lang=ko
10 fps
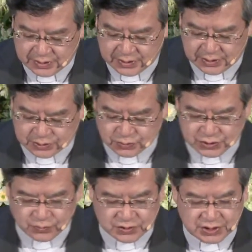어,
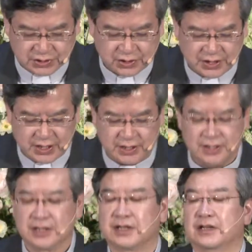조지
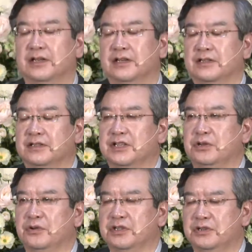워싱턴의 어, 그
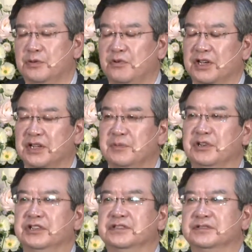기도를 들어보게
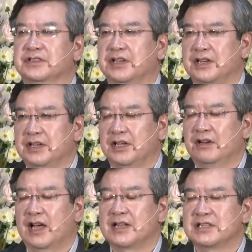되면은
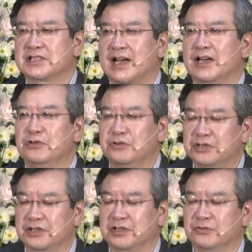이러한
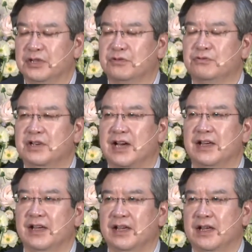자유를 우리
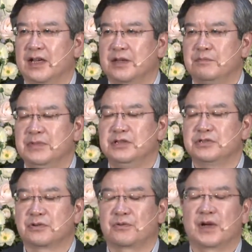국가의
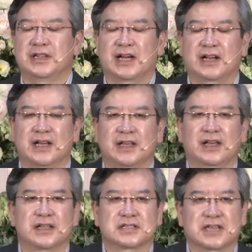민족과
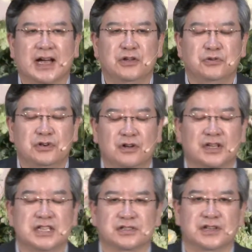나라의 자유를
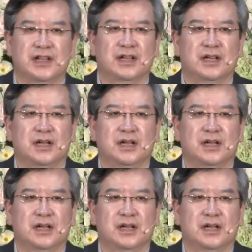얻기 전에